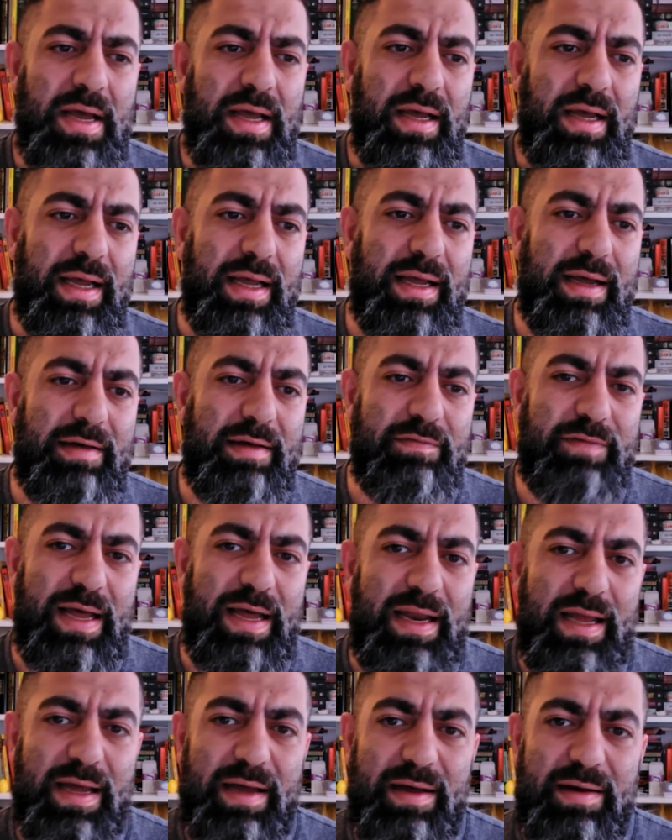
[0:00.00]
äh, weil
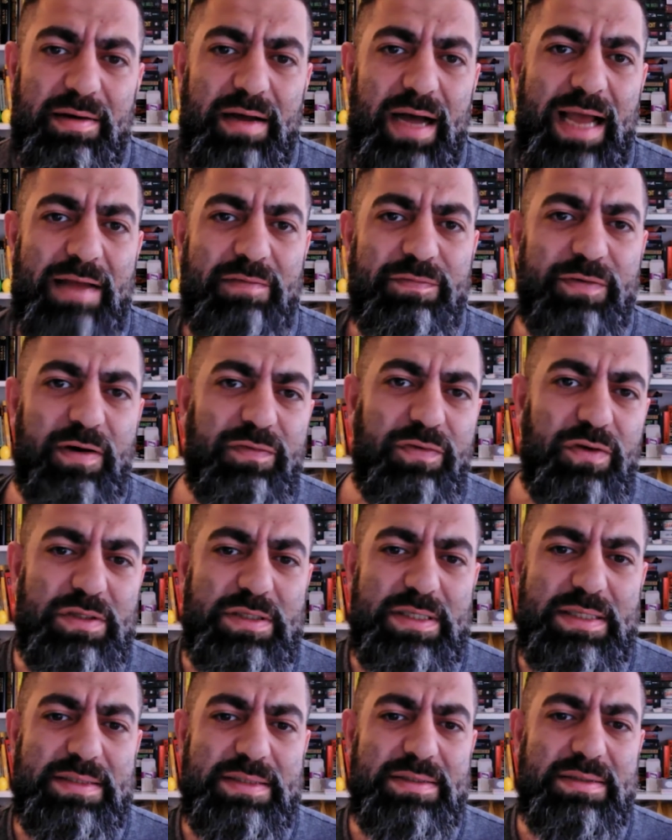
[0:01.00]
er einfach von
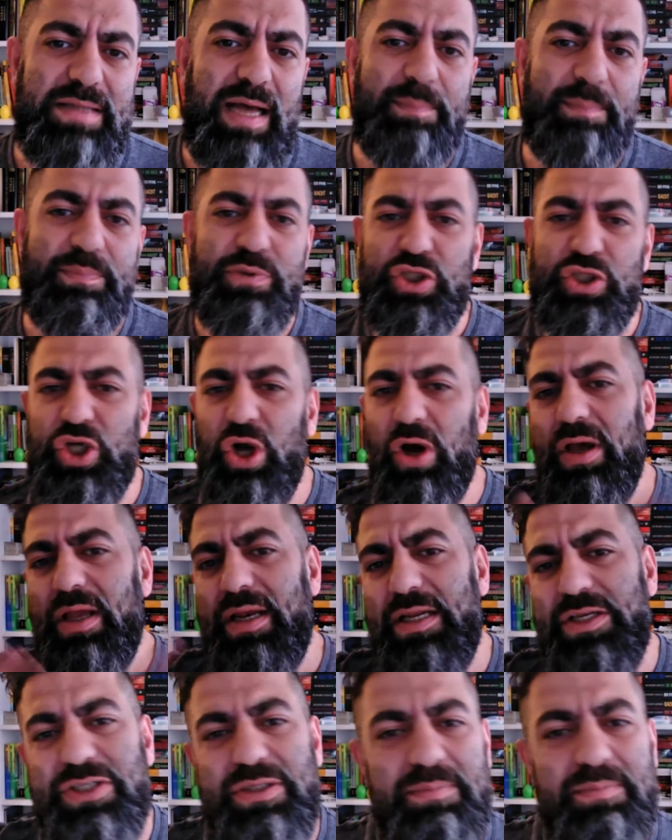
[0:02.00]
diesen
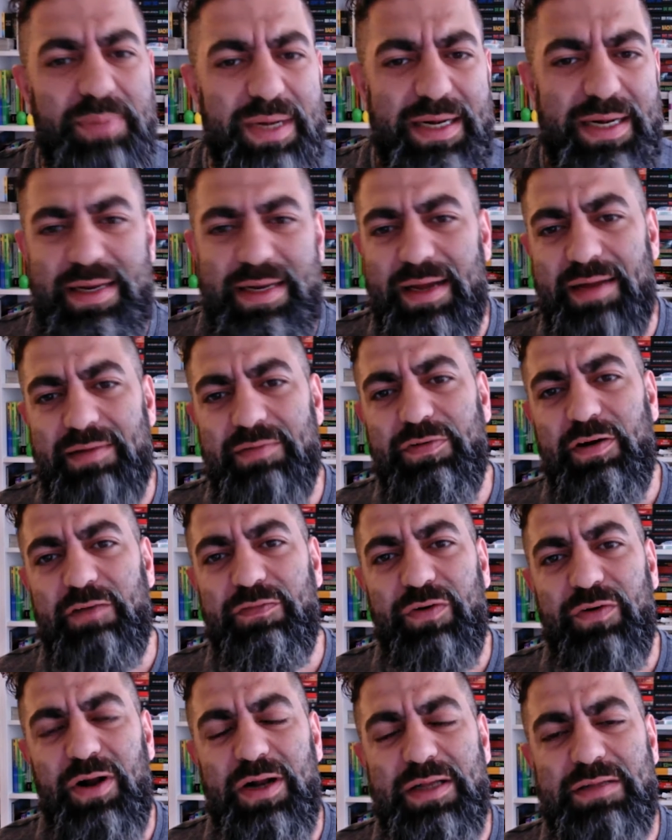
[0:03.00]
abscheulichen Bildern
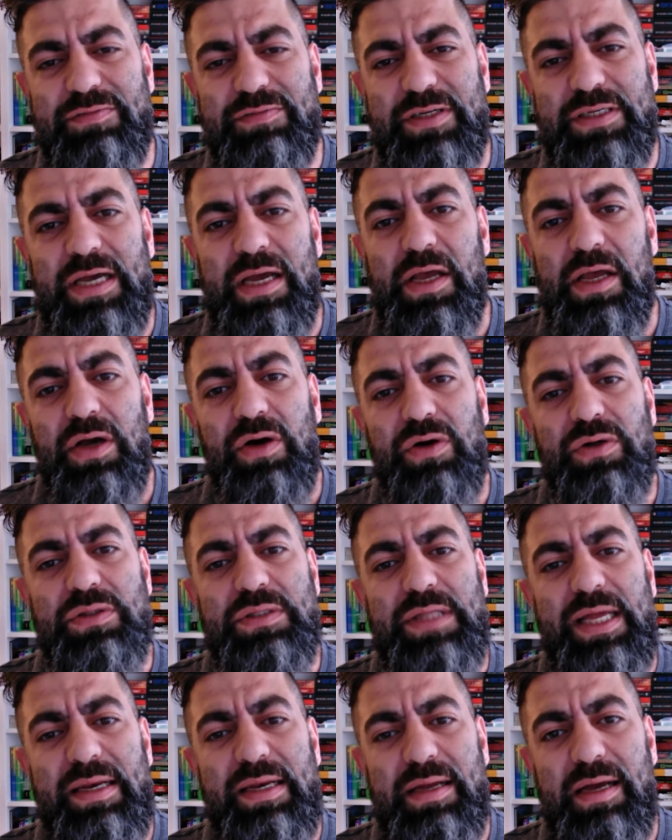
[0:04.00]
verfolgt wird und
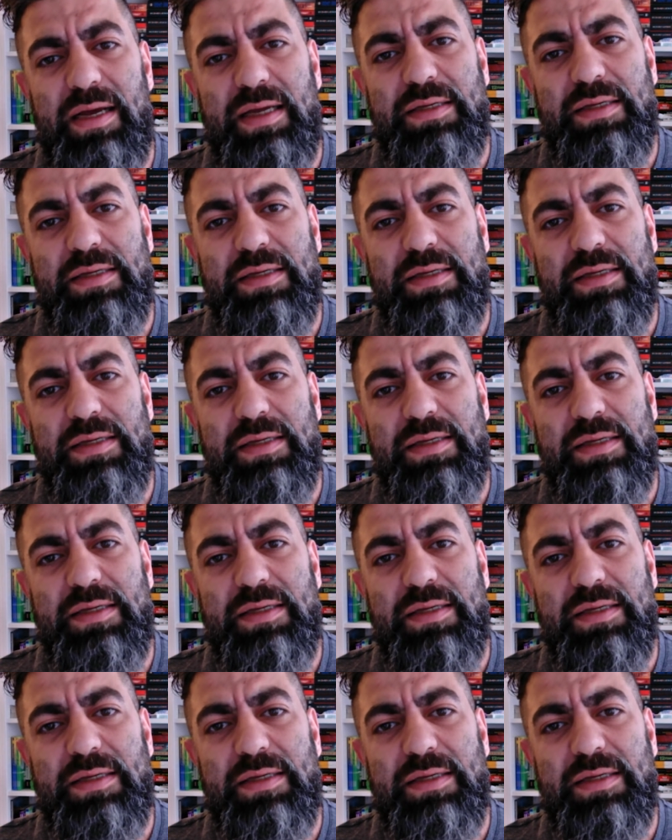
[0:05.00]
dann äh,